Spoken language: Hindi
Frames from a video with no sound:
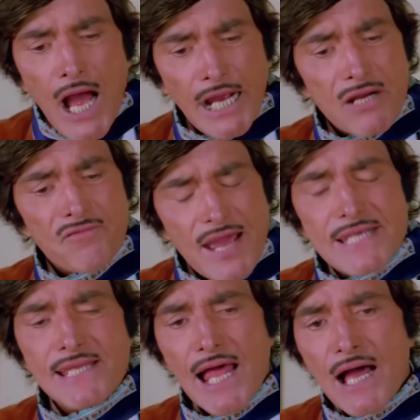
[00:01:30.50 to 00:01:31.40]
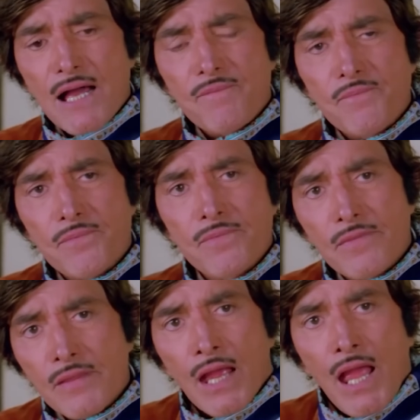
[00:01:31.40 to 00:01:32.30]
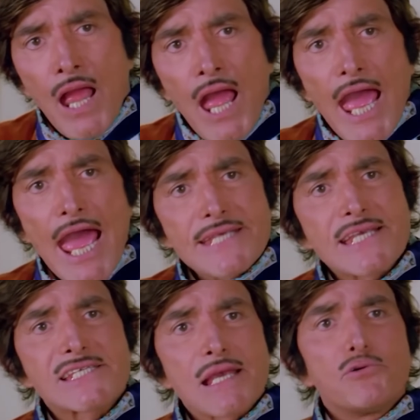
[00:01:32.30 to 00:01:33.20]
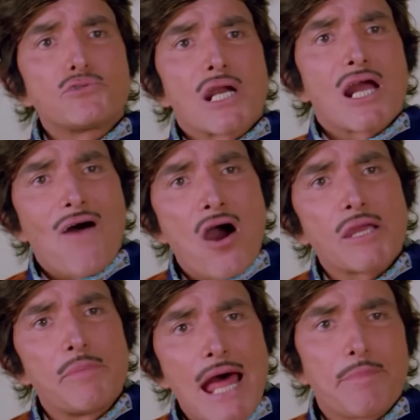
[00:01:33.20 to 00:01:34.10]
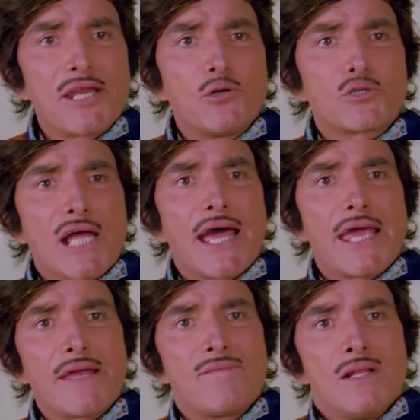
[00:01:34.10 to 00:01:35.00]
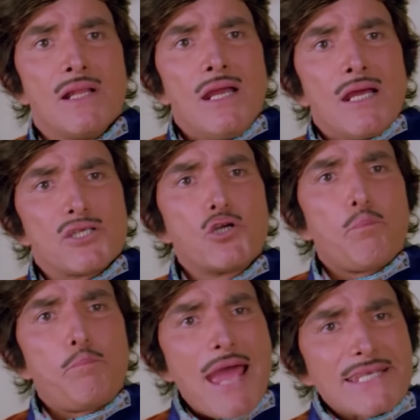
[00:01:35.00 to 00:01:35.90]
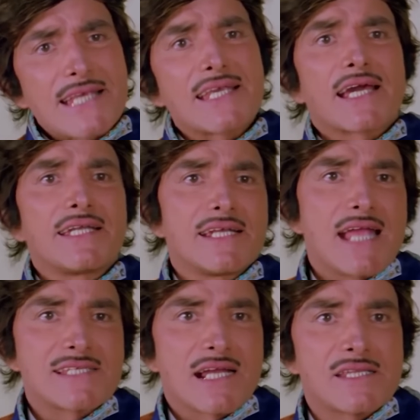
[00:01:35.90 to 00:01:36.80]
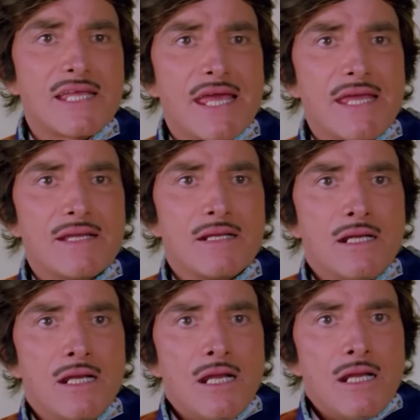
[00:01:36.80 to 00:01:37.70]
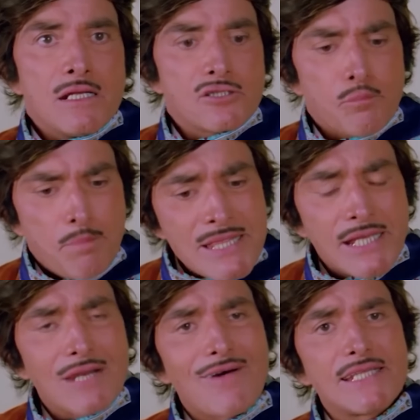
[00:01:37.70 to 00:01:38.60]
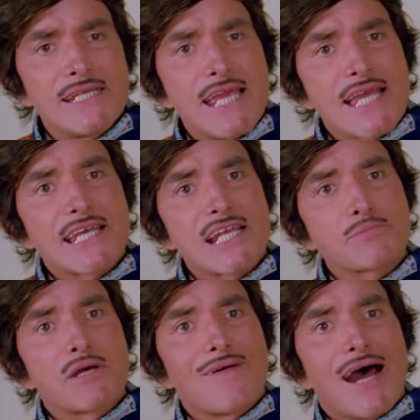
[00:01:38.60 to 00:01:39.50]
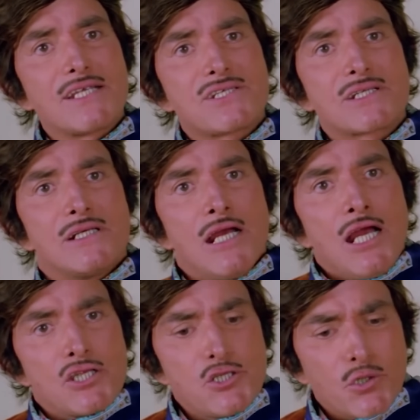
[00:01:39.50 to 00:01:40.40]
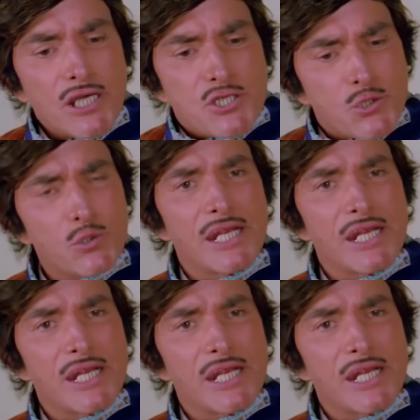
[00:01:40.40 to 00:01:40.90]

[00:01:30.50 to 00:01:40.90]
अगर फैसला ऐसे सबूत और गवाहों की बिना पर ही होता है जो पैसे से खरीदे जा सकते हैं तो बंद करवा दीजिए ऐसे रस्म रवाज जो कि